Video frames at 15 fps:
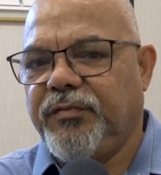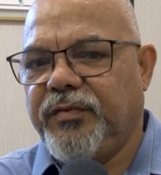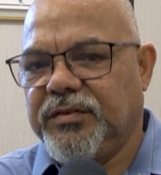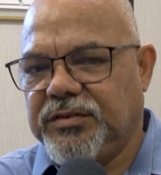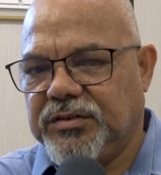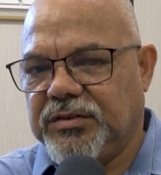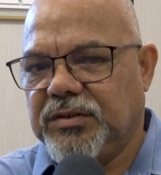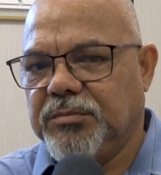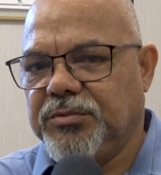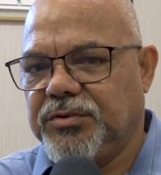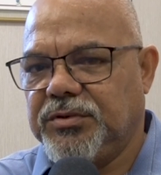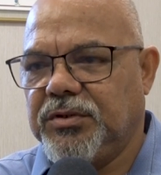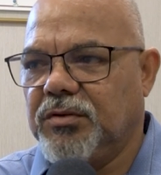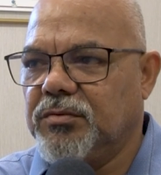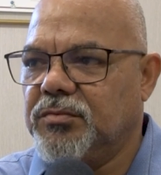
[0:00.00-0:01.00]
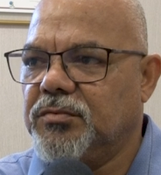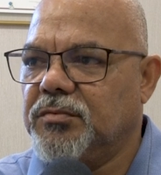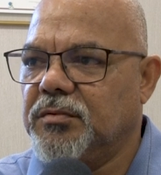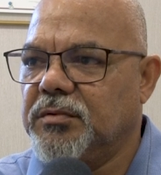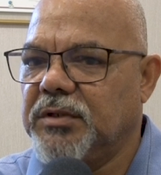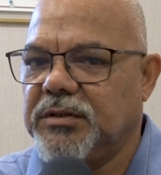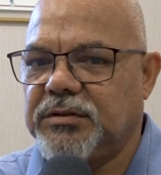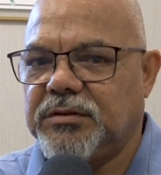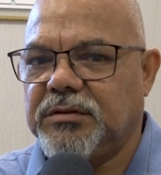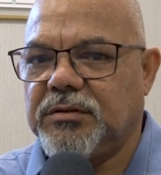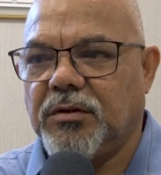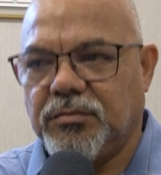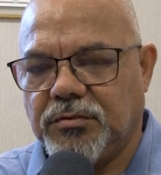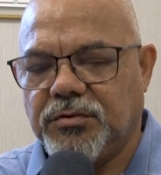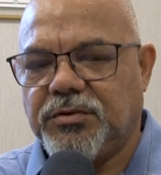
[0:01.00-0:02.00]
avançamos em algumas,
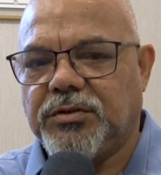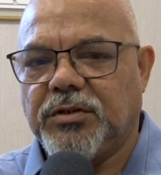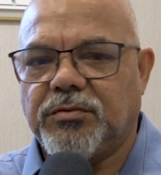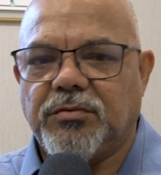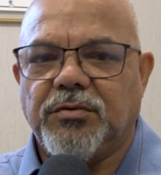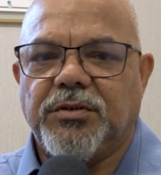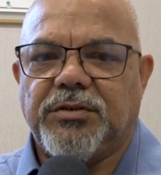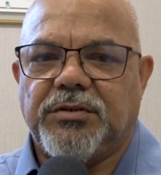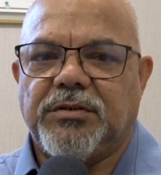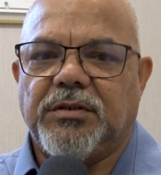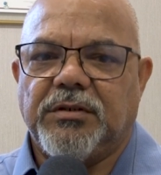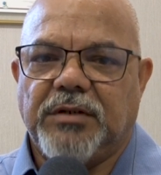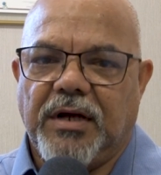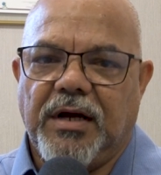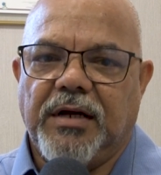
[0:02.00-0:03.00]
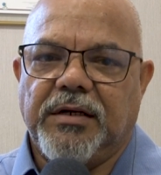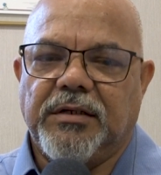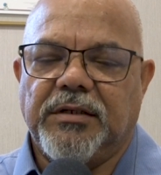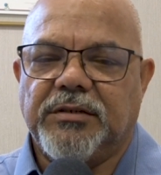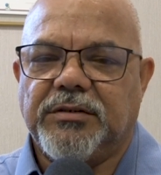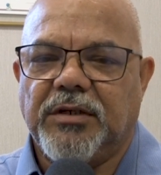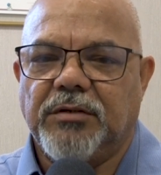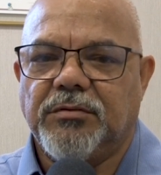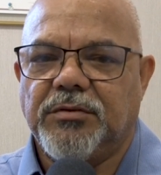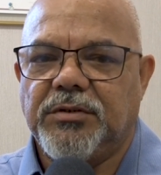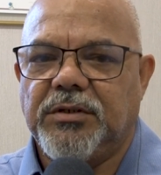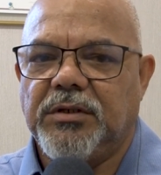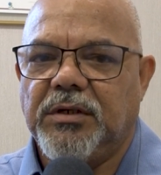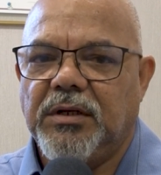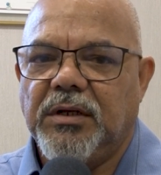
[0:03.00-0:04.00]
alguns setores da área da
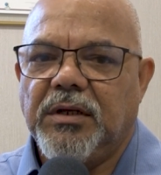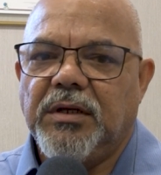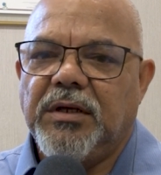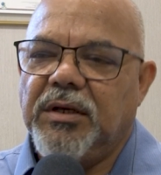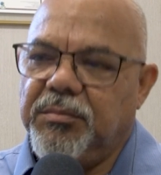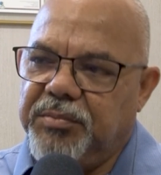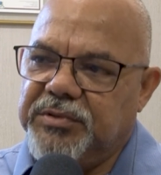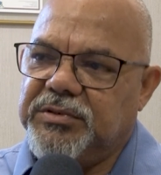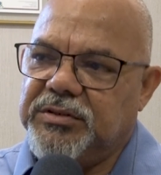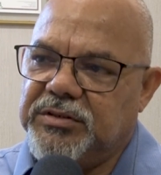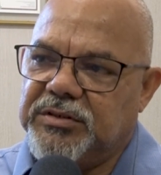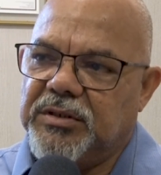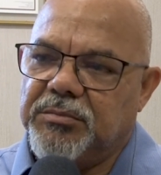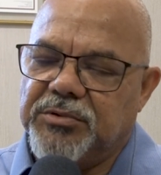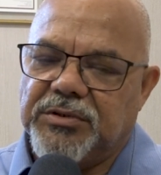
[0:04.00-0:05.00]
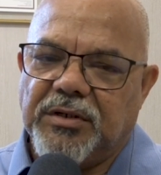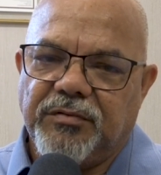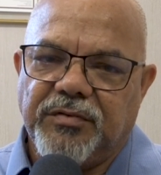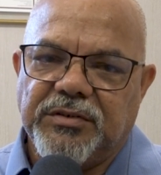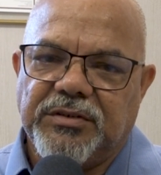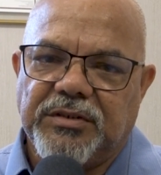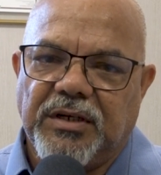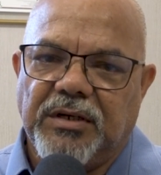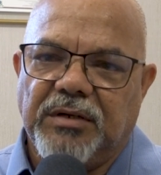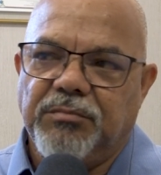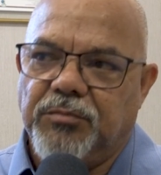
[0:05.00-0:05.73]
saúde e precisamos avançar